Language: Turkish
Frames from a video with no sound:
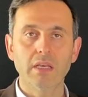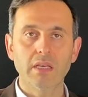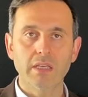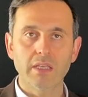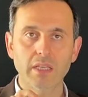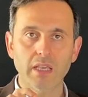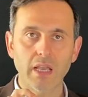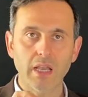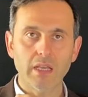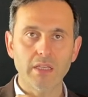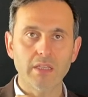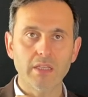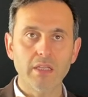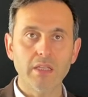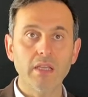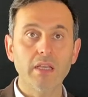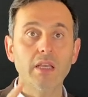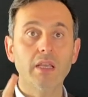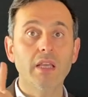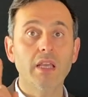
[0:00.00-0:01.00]
Yani
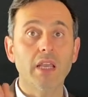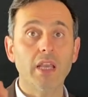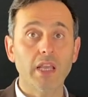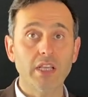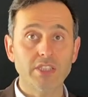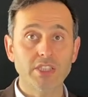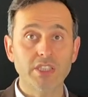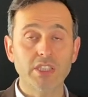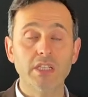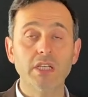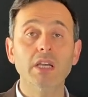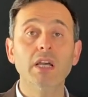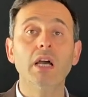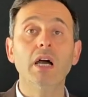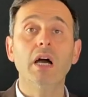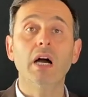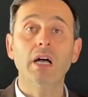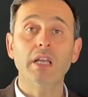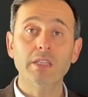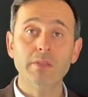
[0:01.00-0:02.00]
eşi
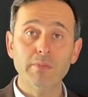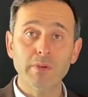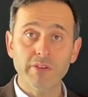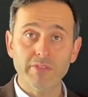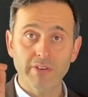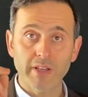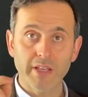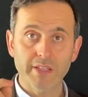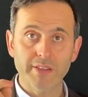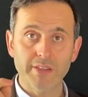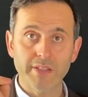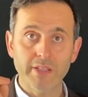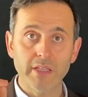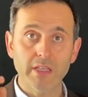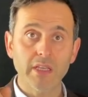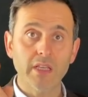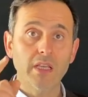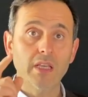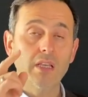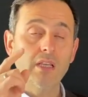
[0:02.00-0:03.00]
hanımefendi
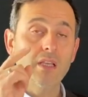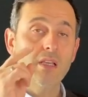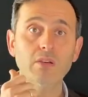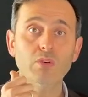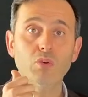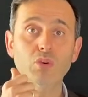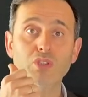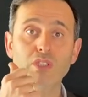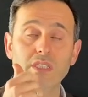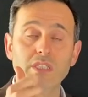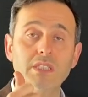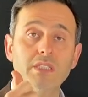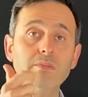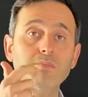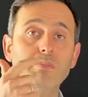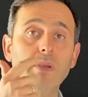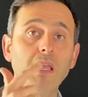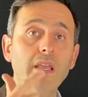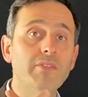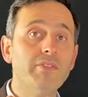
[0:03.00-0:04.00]

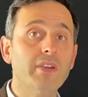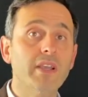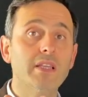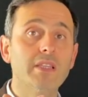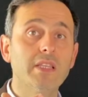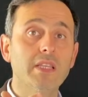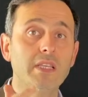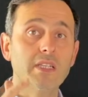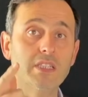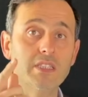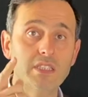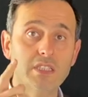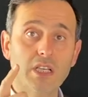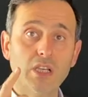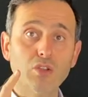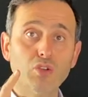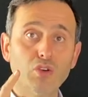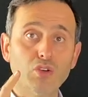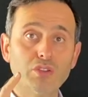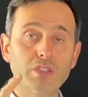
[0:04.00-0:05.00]
kocası beyefendiyi
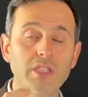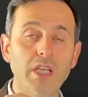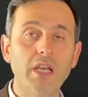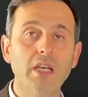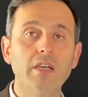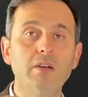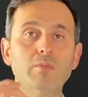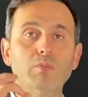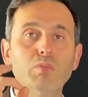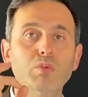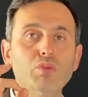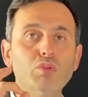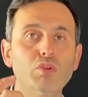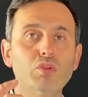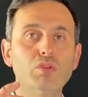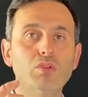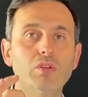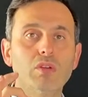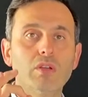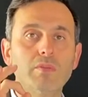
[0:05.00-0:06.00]
kıskanıyorsa
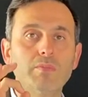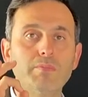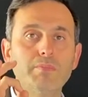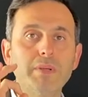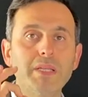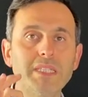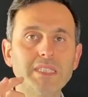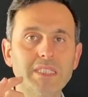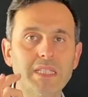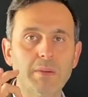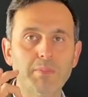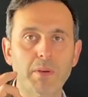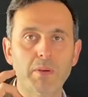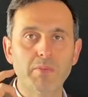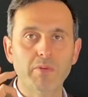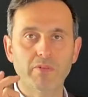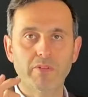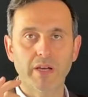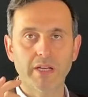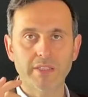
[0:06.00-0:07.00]
bunun bir
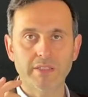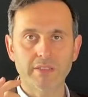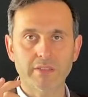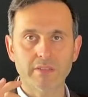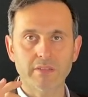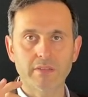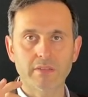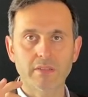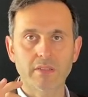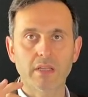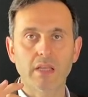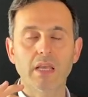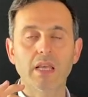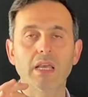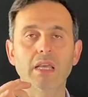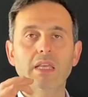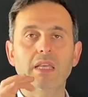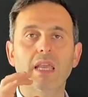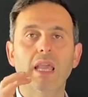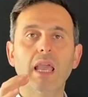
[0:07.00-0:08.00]
sebebi vardır.
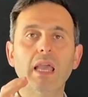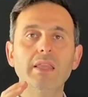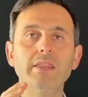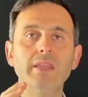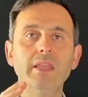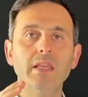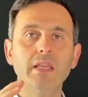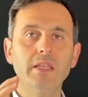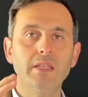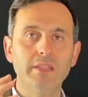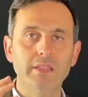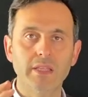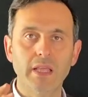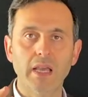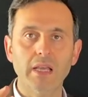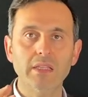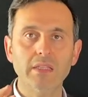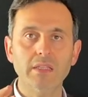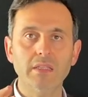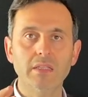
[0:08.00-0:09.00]

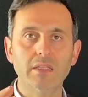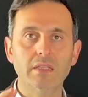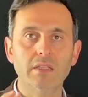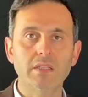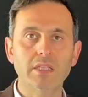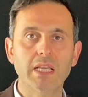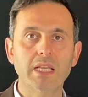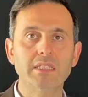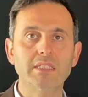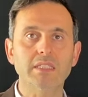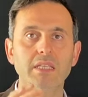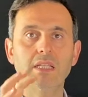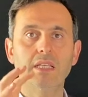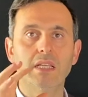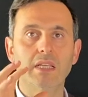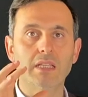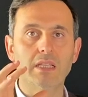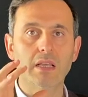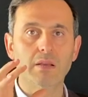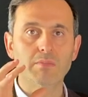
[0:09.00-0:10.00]
Kendiliğinden
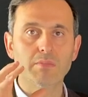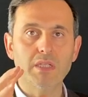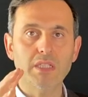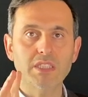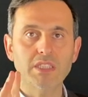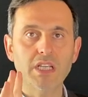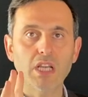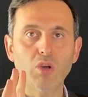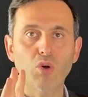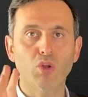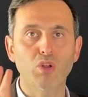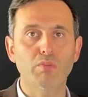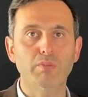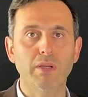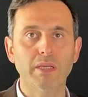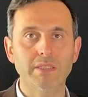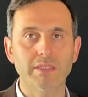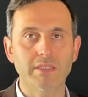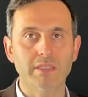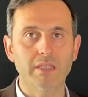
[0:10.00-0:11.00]
kesinlikle bir şey olmaz.